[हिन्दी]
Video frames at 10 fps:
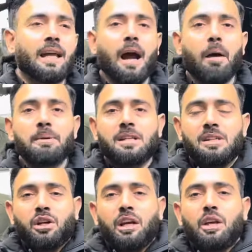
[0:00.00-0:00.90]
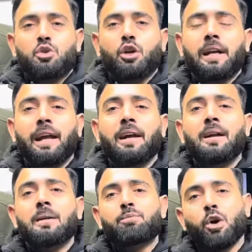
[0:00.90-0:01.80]
है आप इसका स्क्रीनशॉट लें
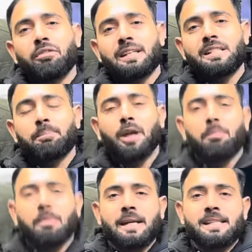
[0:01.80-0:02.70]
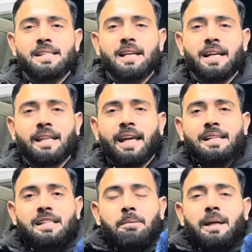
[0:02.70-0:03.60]
और व्हाट्सअप के ऊपर मैसेज कर दें कि
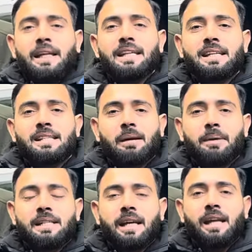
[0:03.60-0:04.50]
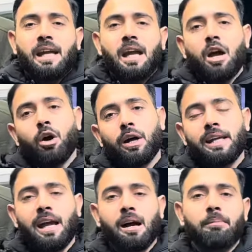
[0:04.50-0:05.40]
हसन भाई ये चीज़ हमें चाहिए और
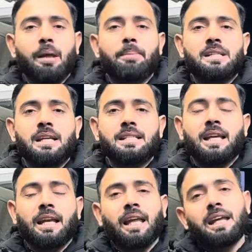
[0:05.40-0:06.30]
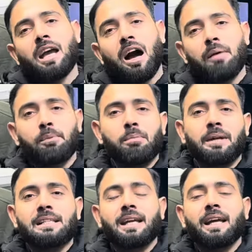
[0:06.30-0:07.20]
ये हमने परचेज करनी है ये आपको
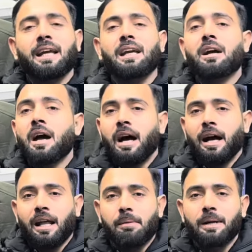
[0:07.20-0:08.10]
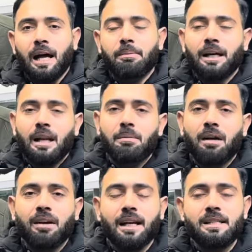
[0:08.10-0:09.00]
मिल जाएगी अगर आप घर बैठे
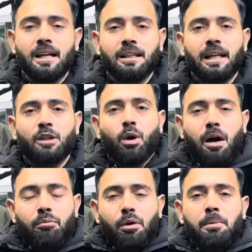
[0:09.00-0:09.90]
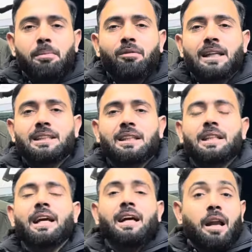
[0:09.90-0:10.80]
मंगवाना चाहते हैं तो आप वो भी मंगवा सकते
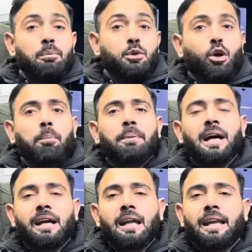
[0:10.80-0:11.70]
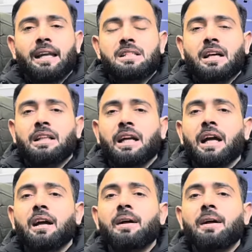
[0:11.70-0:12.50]
हैं अगर आप शॉप पे आके लेना चाहते हैं